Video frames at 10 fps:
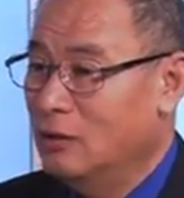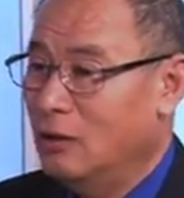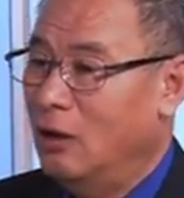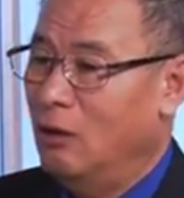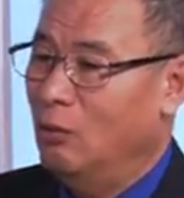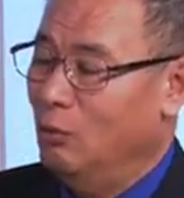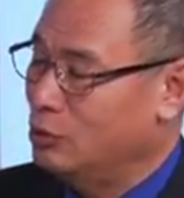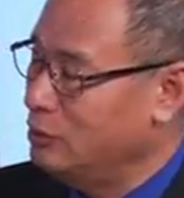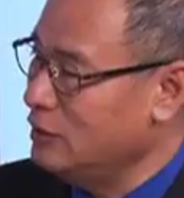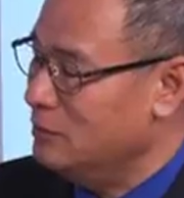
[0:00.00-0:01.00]
哦，我
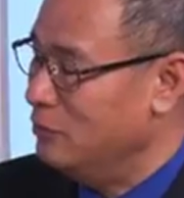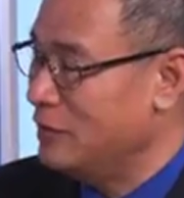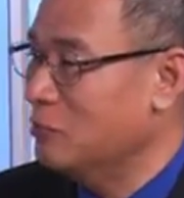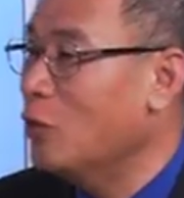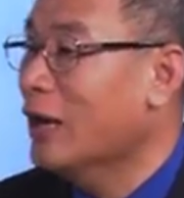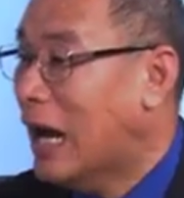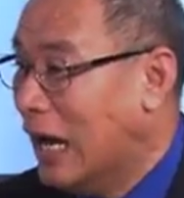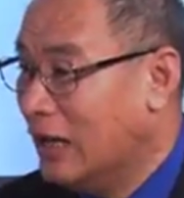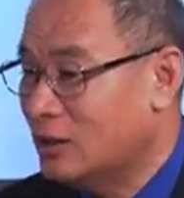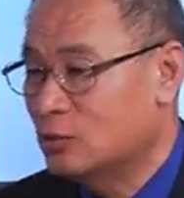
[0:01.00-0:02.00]
说你们为什么会
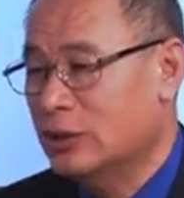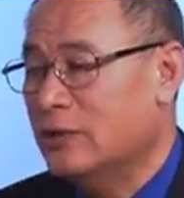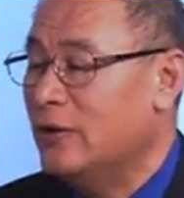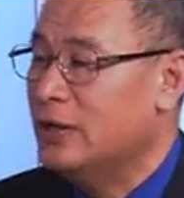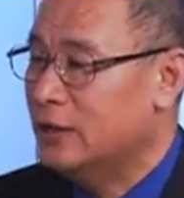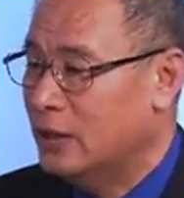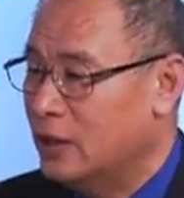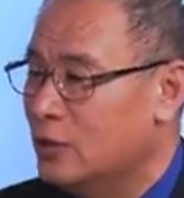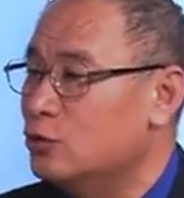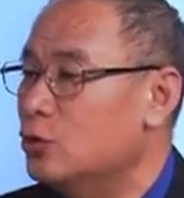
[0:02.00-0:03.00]
来？他说因为你的
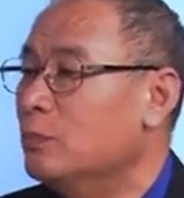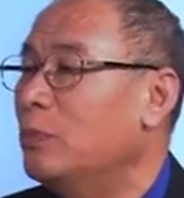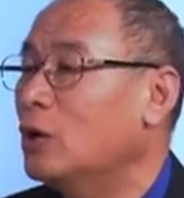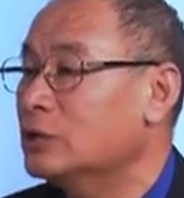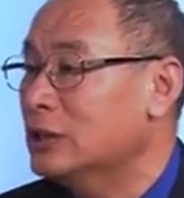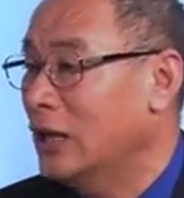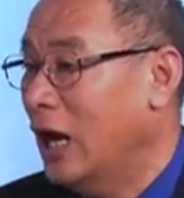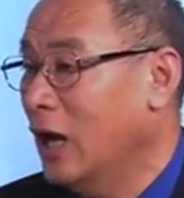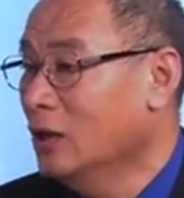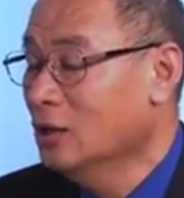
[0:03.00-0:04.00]
邻居报警了，
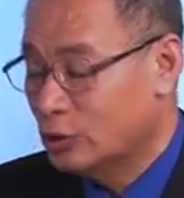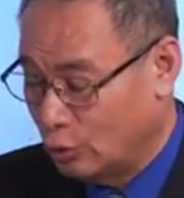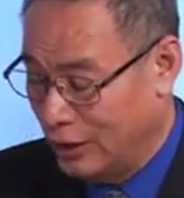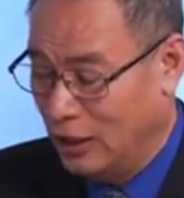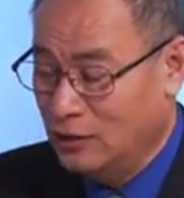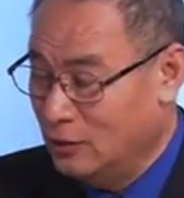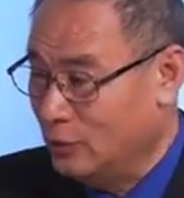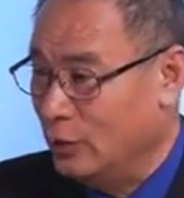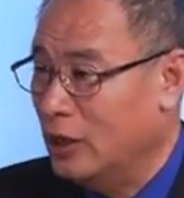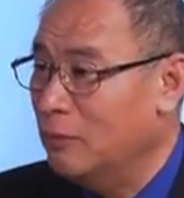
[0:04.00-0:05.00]
说呢
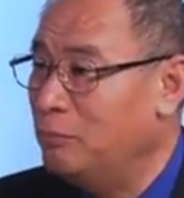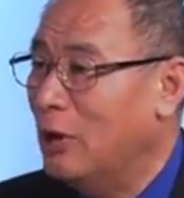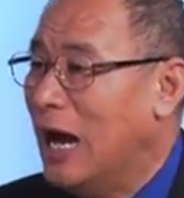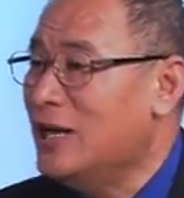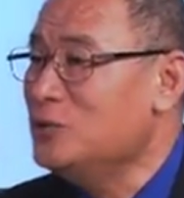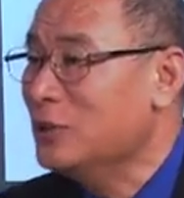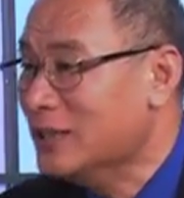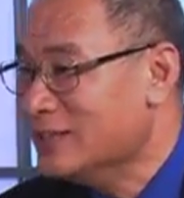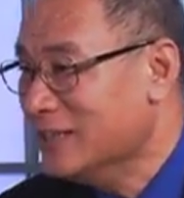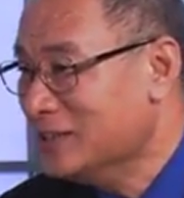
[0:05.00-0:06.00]
有一个不安全的
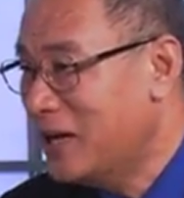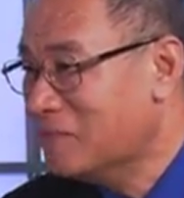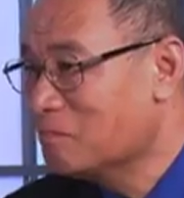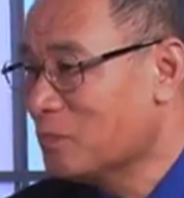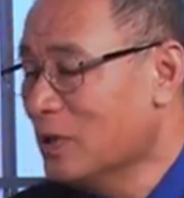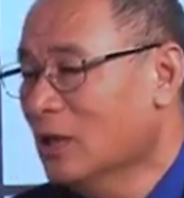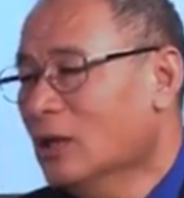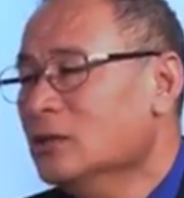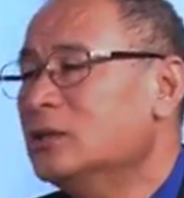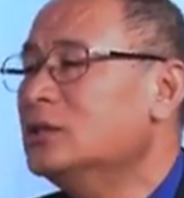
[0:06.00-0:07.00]
现象。
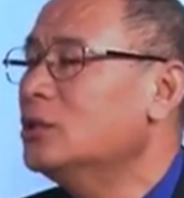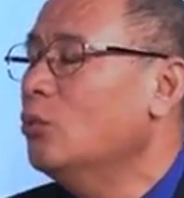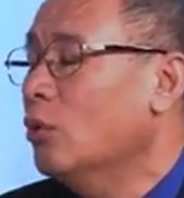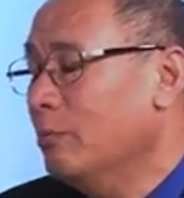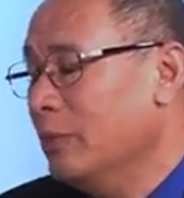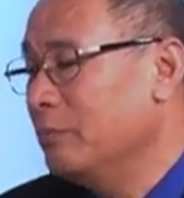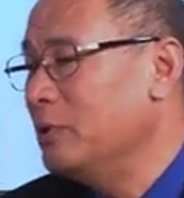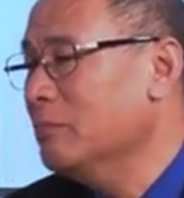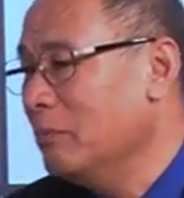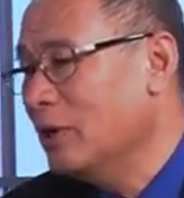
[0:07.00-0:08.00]
其实我
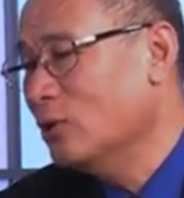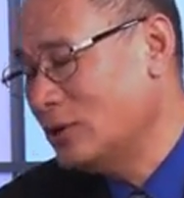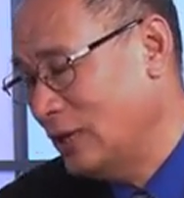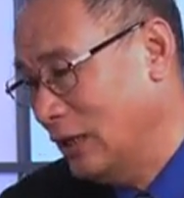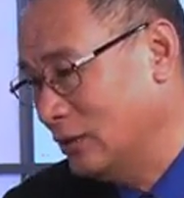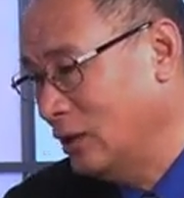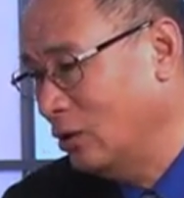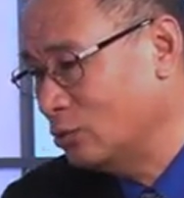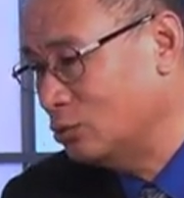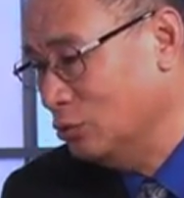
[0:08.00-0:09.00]
并没有想
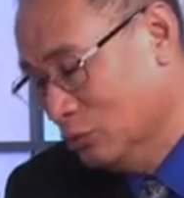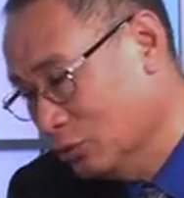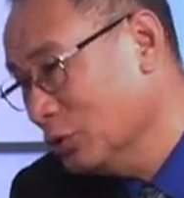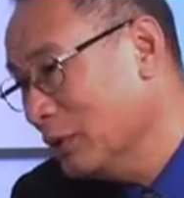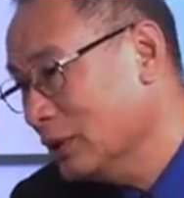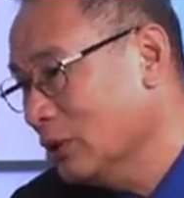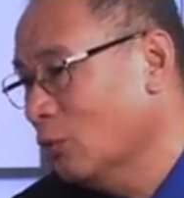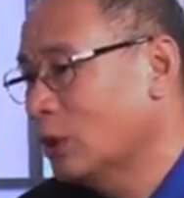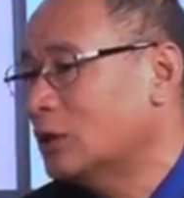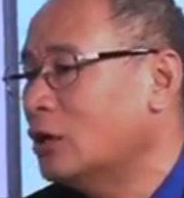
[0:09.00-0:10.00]
到种族的问题，
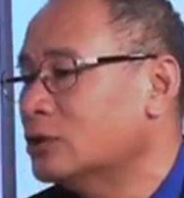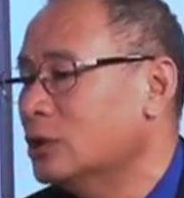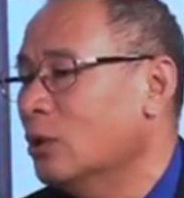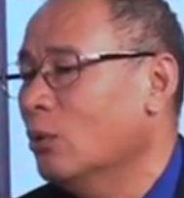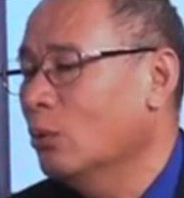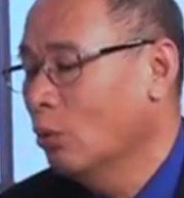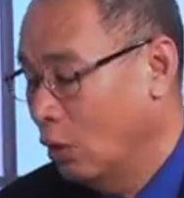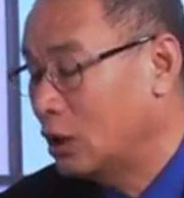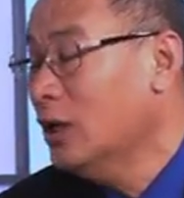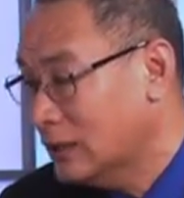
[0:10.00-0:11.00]
我
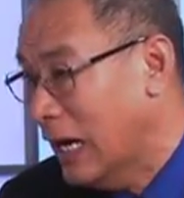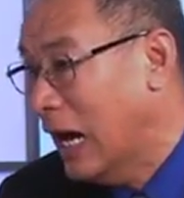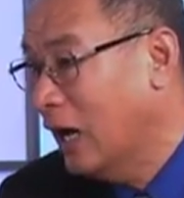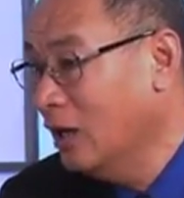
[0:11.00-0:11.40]
个人啊，